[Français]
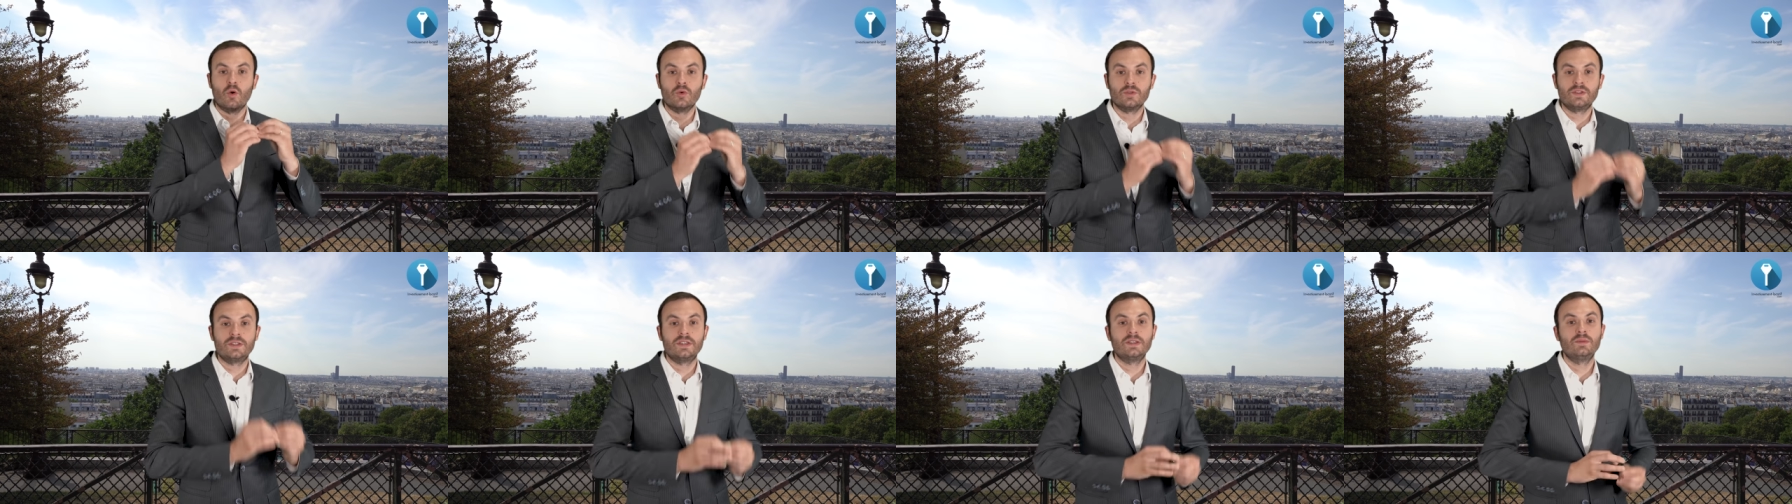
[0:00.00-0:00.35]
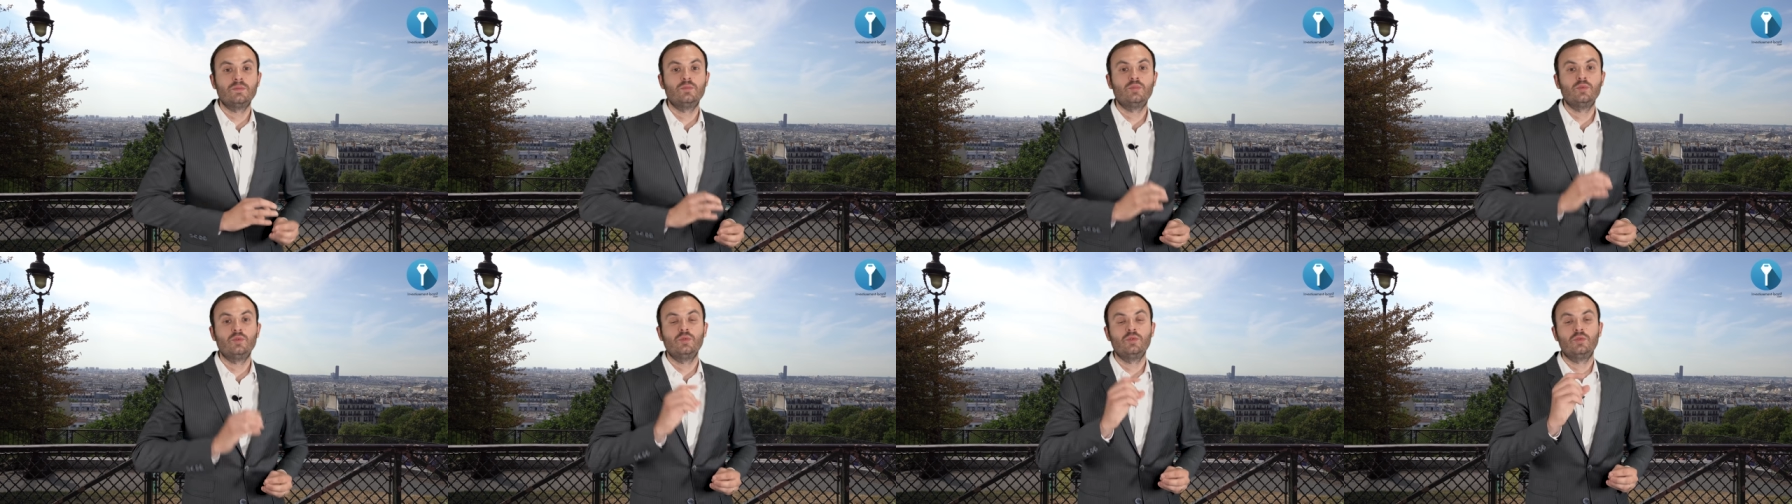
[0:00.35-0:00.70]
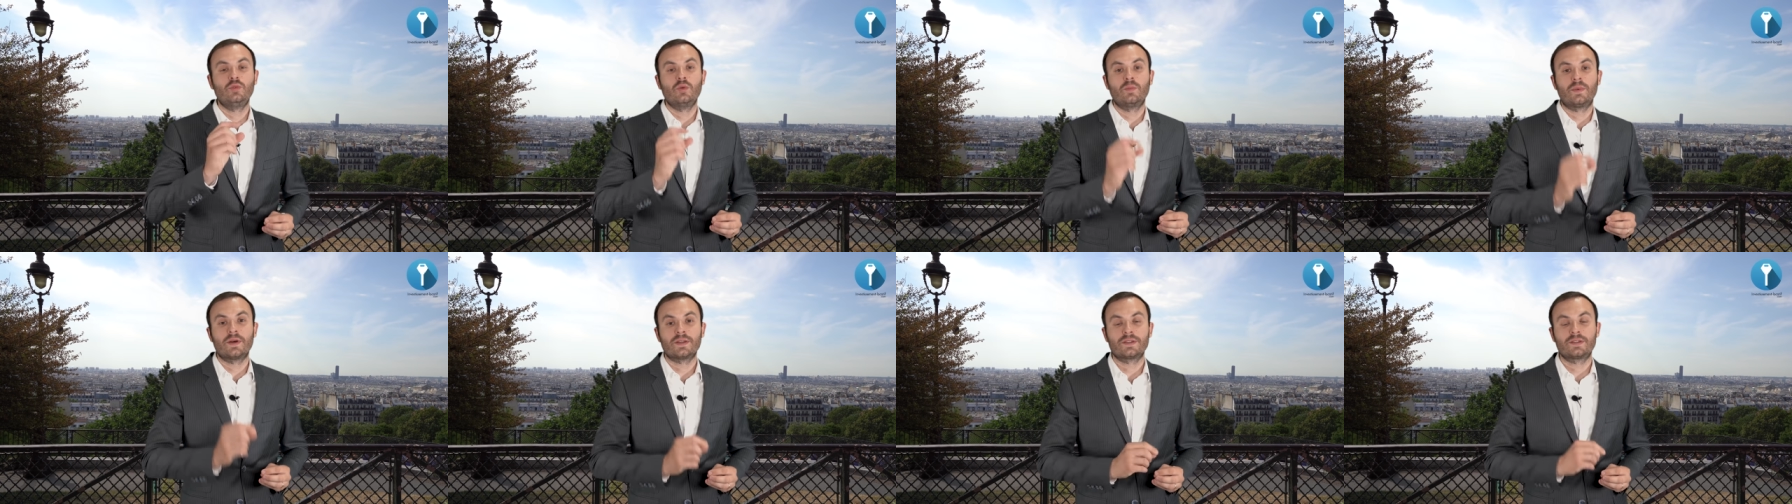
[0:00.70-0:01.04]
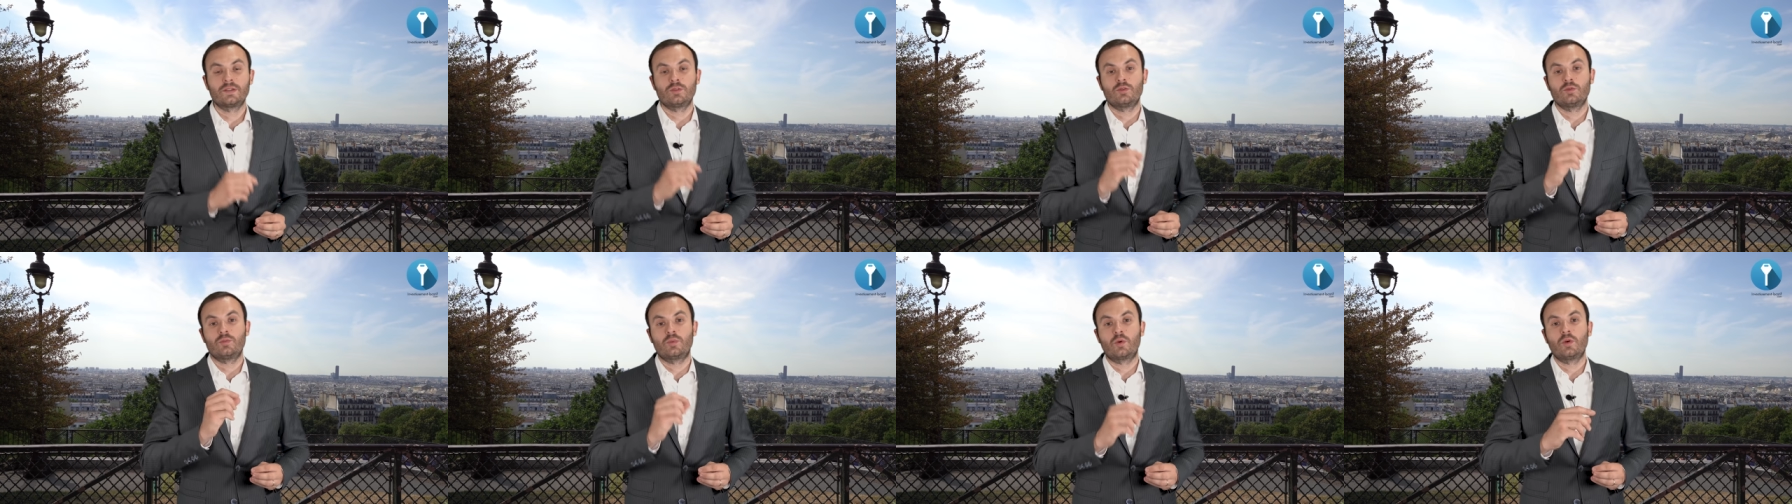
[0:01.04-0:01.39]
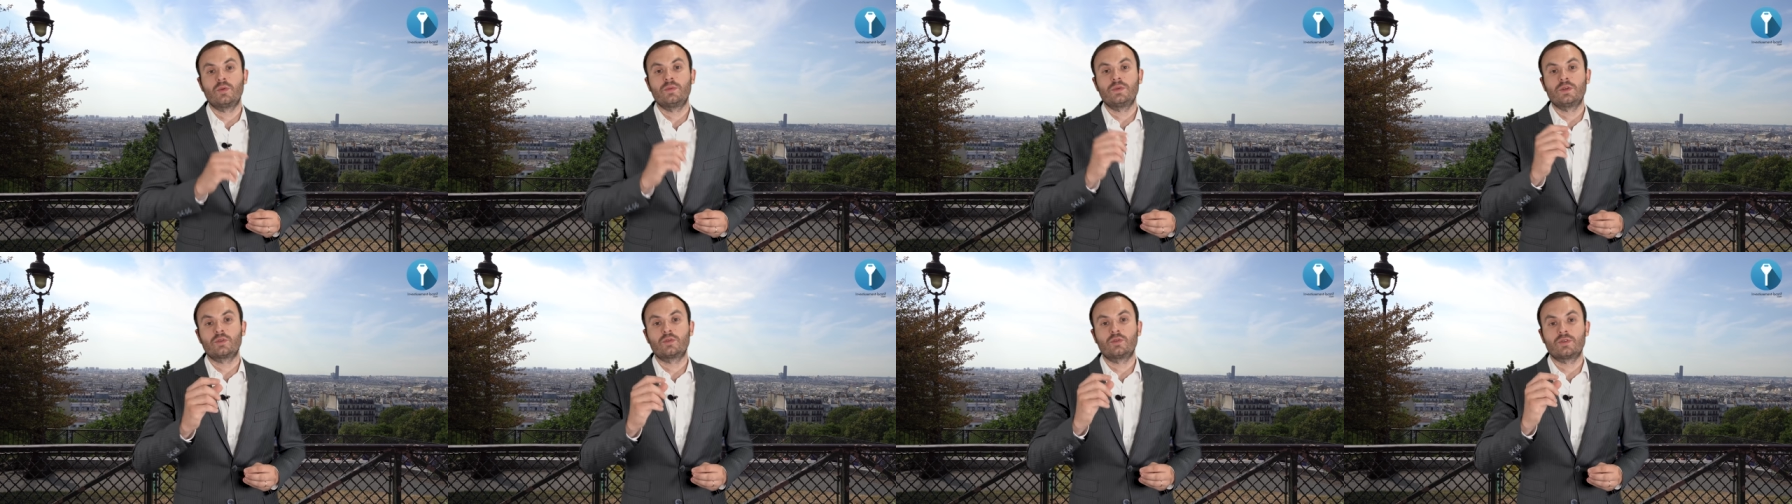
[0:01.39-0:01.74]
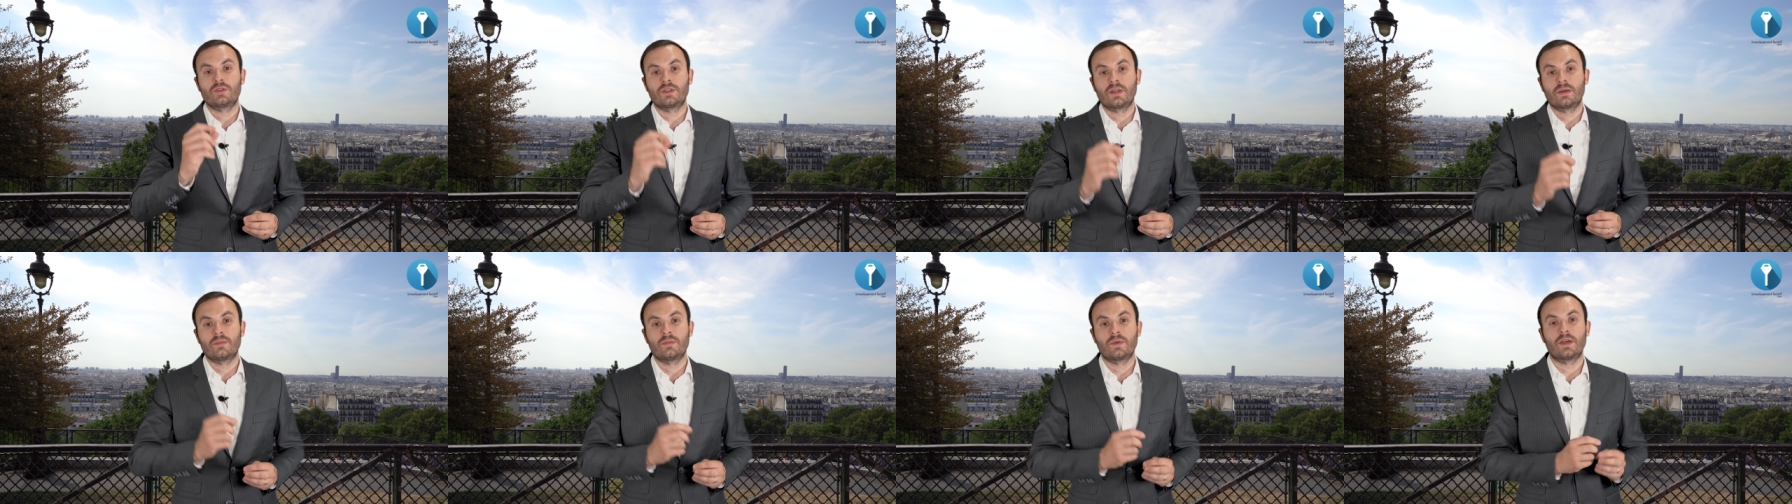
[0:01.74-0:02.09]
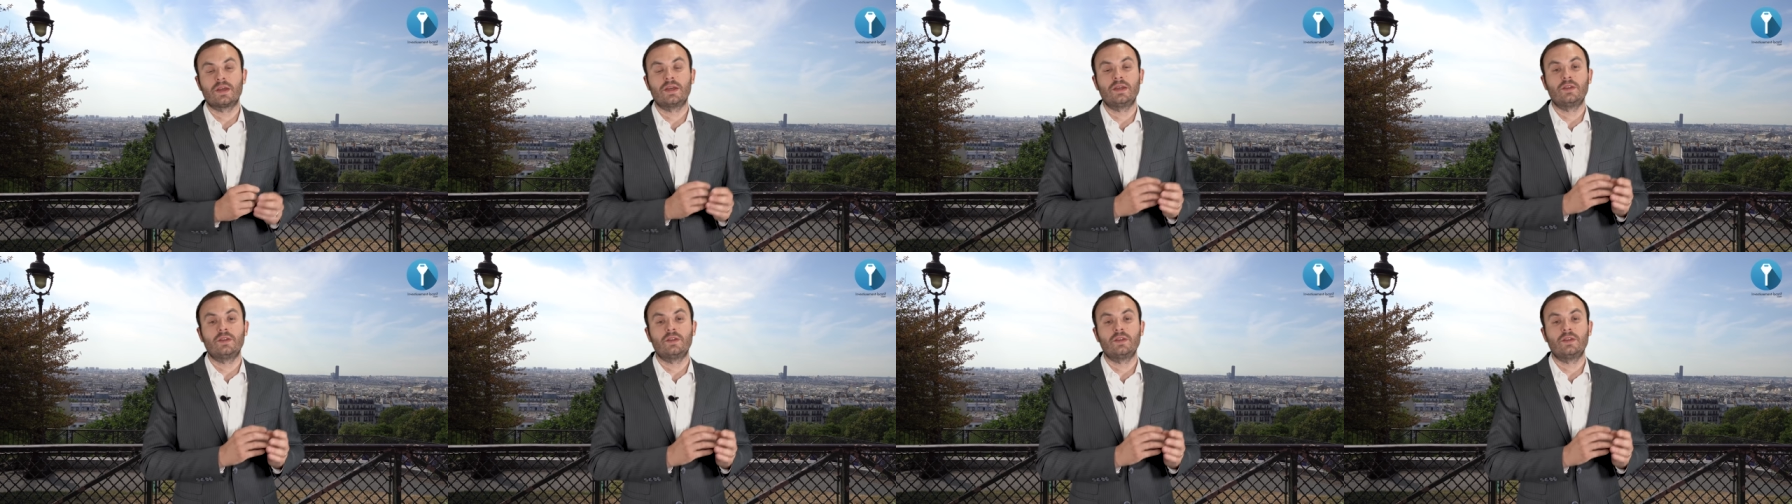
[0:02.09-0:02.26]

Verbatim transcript: au début de passer du premier au deuxième